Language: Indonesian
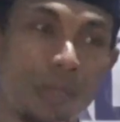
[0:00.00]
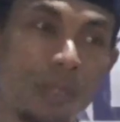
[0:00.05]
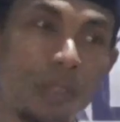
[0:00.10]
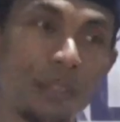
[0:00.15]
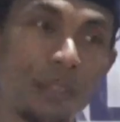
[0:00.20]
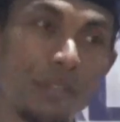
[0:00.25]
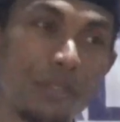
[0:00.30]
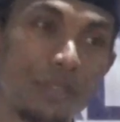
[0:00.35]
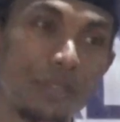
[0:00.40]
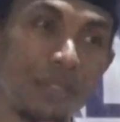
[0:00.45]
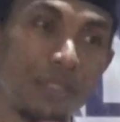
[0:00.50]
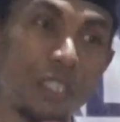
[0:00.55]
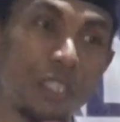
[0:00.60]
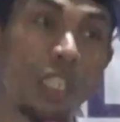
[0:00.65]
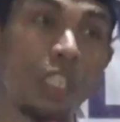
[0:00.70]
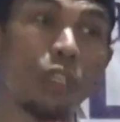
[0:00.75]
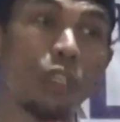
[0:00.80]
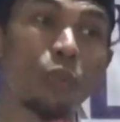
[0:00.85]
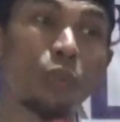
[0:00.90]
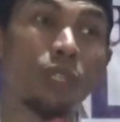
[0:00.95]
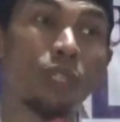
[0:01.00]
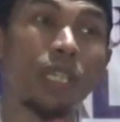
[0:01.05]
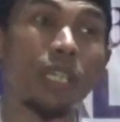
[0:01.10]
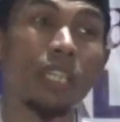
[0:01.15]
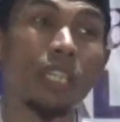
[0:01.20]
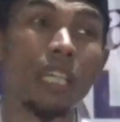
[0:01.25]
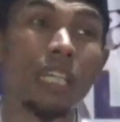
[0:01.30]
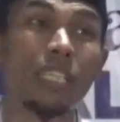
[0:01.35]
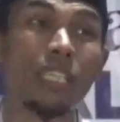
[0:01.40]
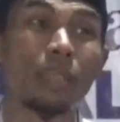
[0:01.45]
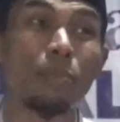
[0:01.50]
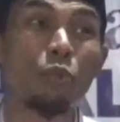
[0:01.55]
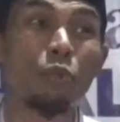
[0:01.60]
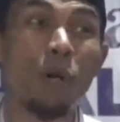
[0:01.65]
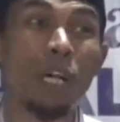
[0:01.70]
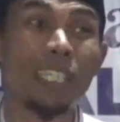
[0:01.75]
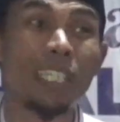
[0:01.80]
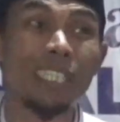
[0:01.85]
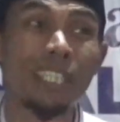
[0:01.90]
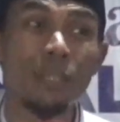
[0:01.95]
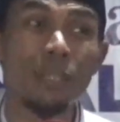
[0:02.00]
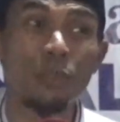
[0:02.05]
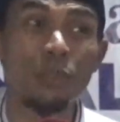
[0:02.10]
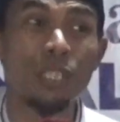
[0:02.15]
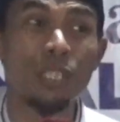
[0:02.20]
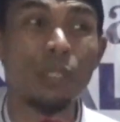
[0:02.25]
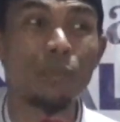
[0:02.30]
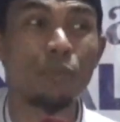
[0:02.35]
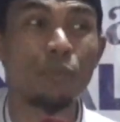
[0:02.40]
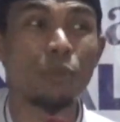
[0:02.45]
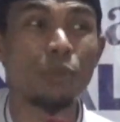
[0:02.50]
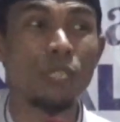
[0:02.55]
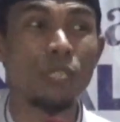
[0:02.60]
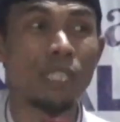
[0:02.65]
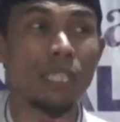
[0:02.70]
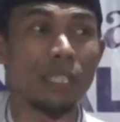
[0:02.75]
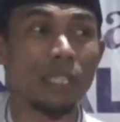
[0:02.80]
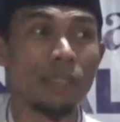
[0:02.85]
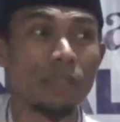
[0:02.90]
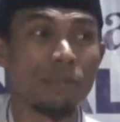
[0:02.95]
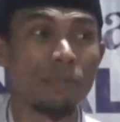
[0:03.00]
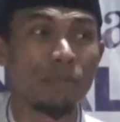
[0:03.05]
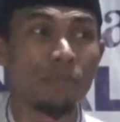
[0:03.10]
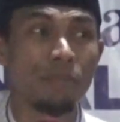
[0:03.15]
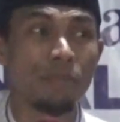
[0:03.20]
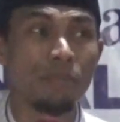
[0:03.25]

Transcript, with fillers: pon sini kejukan katimuang nyiur ki furu nikah